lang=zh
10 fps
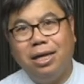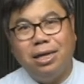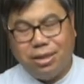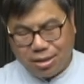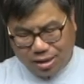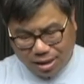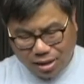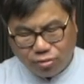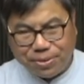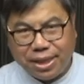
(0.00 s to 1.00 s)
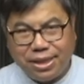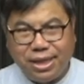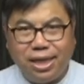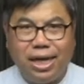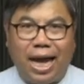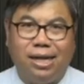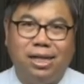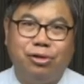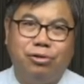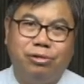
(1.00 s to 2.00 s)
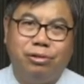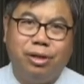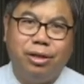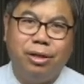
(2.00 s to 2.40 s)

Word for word: 而是听到我们的心坎里去，